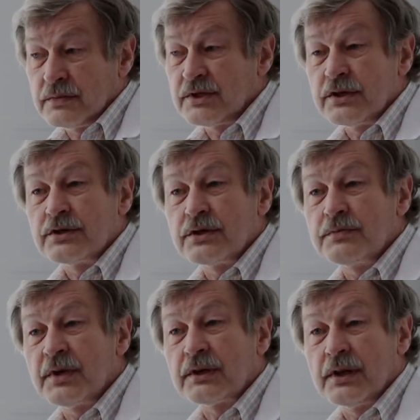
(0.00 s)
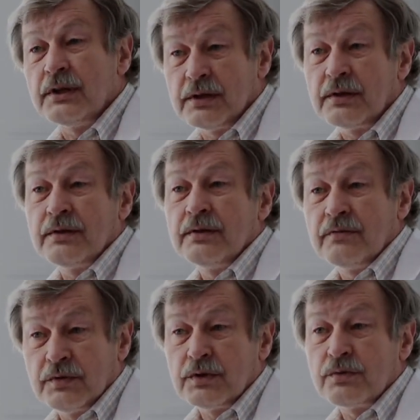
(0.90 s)
zejście śmiertelne
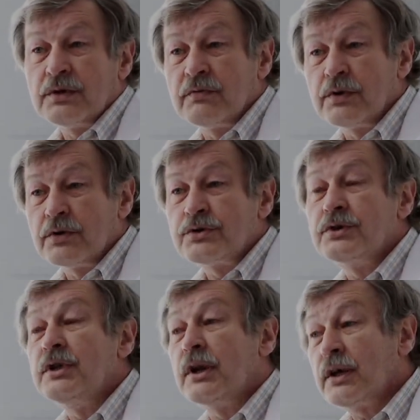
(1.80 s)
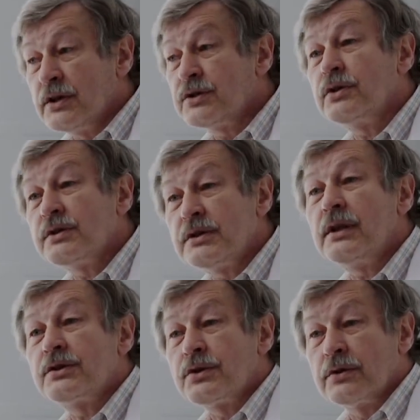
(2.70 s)
w wyniku niewydolności nerek, jeśli to jest
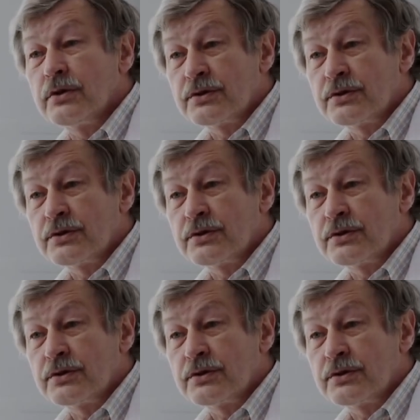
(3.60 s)
nieleczone